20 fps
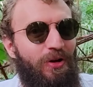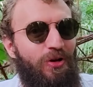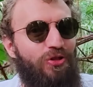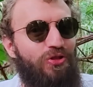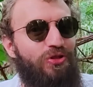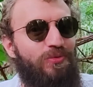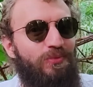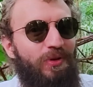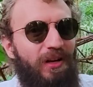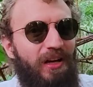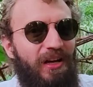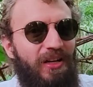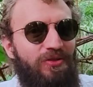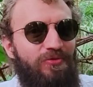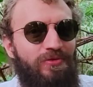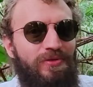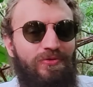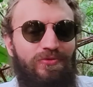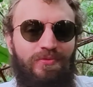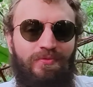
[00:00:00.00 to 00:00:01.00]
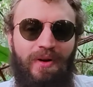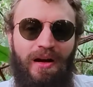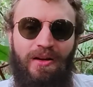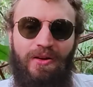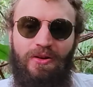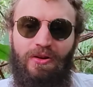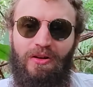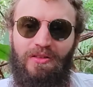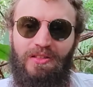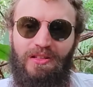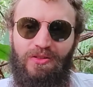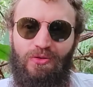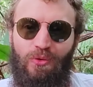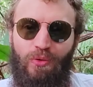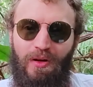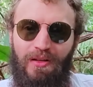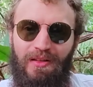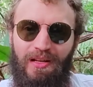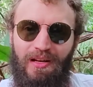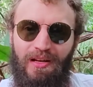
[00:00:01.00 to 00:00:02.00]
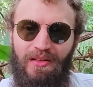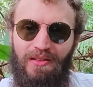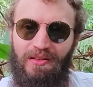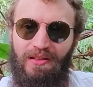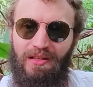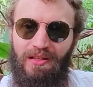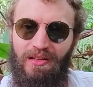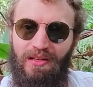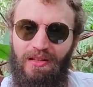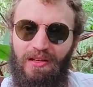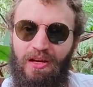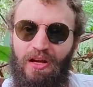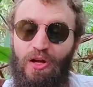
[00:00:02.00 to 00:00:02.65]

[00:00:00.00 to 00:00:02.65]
je me réjouis du malheur des droits tardés.